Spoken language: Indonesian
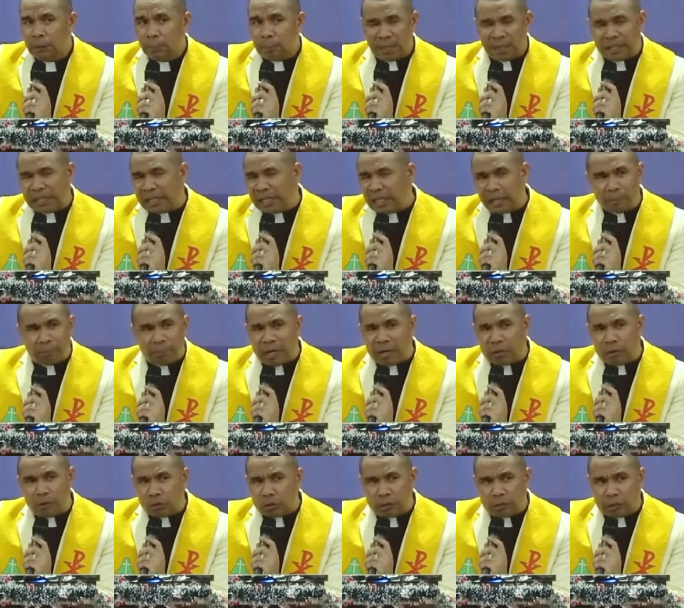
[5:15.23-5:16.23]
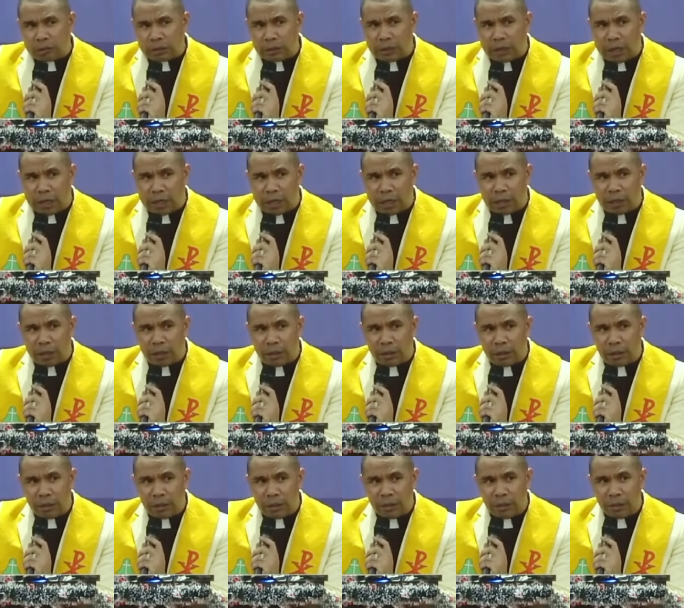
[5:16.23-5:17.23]
Pakaian bagus kok tidak?
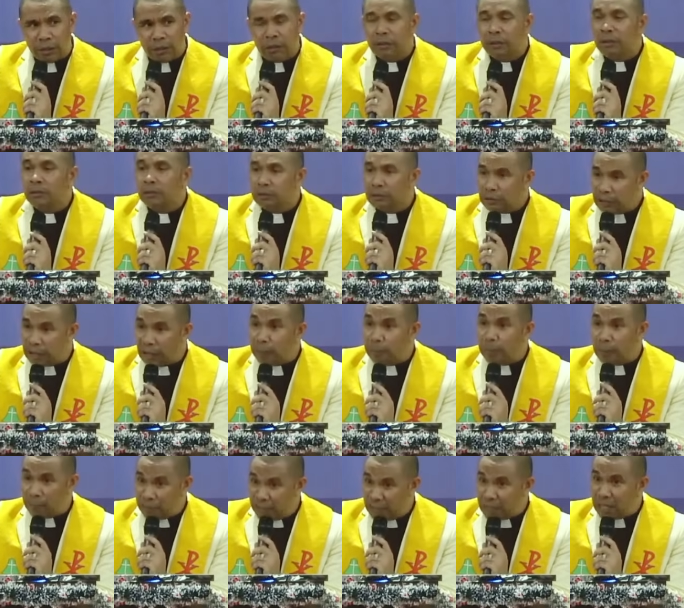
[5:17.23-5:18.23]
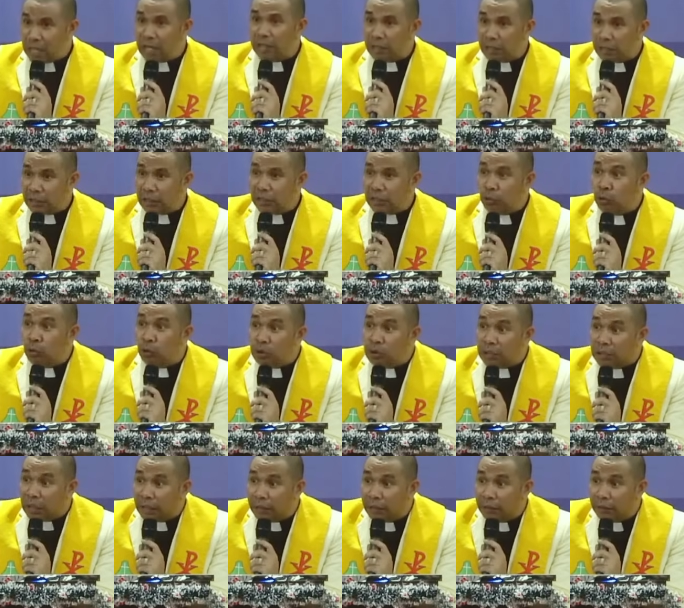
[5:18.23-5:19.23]
Tapi menyanyi di
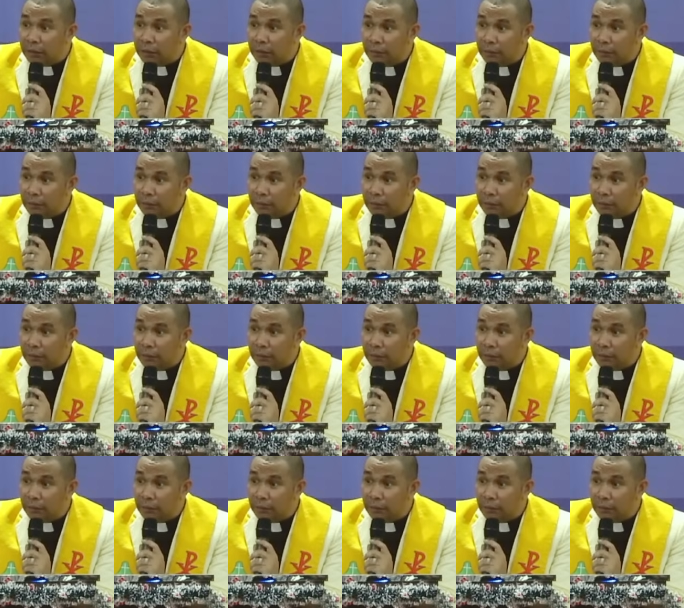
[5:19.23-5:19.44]
hutan.